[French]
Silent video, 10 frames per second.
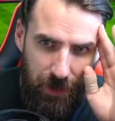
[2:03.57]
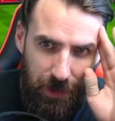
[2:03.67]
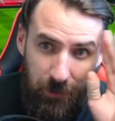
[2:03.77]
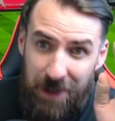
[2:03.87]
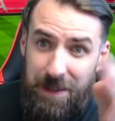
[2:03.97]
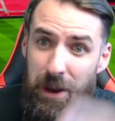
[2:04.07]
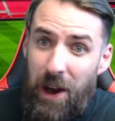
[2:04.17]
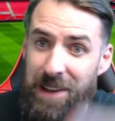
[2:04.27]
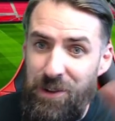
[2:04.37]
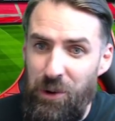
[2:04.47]
voilà sa meilleure
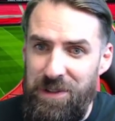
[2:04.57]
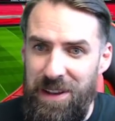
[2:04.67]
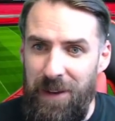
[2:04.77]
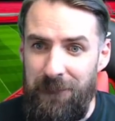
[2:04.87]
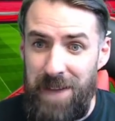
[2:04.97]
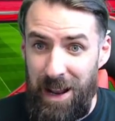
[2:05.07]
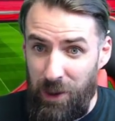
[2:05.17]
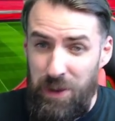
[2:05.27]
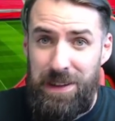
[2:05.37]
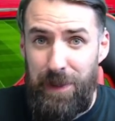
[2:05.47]
action aussi. Voilà,
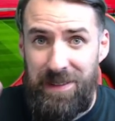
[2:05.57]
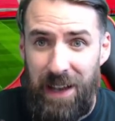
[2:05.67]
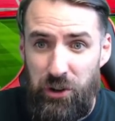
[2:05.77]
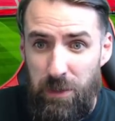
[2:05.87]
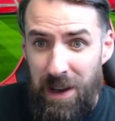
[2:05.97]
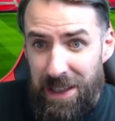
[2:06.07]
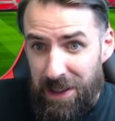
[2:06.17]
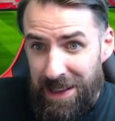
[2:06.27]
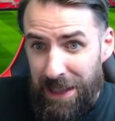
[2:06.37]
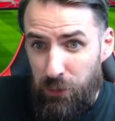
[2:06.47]
lui c'est pas un serrage de main,
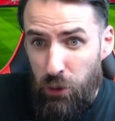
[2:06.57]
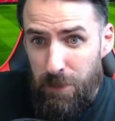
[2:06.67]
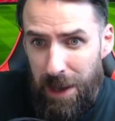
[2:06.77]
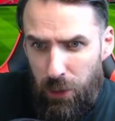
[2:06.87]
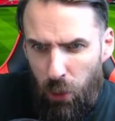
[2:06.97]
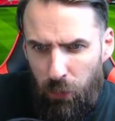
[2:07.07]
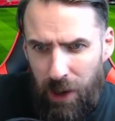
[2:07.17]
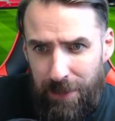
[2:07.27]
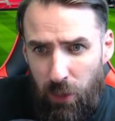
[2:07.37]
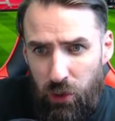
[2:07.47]
il, a tenu le maillot, on
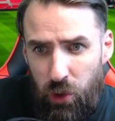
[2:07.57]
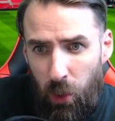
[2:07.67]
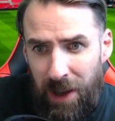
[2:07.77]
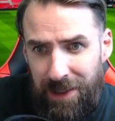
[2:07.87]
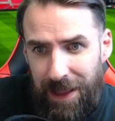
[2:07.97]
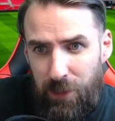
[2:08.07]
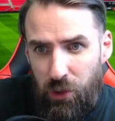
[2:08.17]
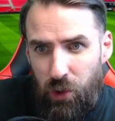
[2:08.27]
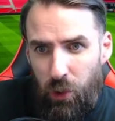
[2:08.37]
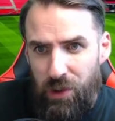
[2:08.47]
voit la manche droite, la
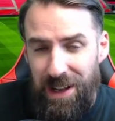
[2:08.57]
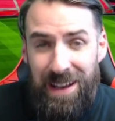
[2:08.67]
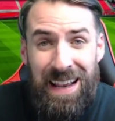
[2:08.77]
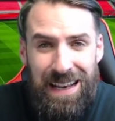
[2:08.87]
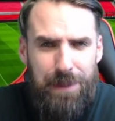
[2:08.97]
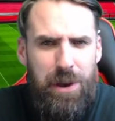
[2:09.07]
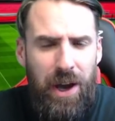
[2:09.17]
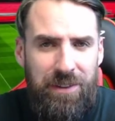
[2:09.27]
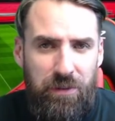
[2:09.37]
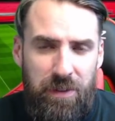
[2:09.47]
manche rouge, la, meilleure
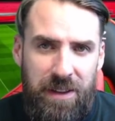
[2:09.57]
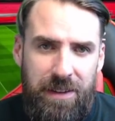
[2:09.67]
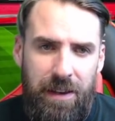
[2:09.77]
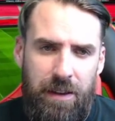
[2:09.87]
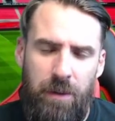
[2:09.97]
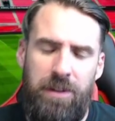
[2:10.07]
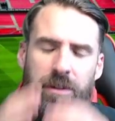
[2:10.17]
action Fabien Non mais sans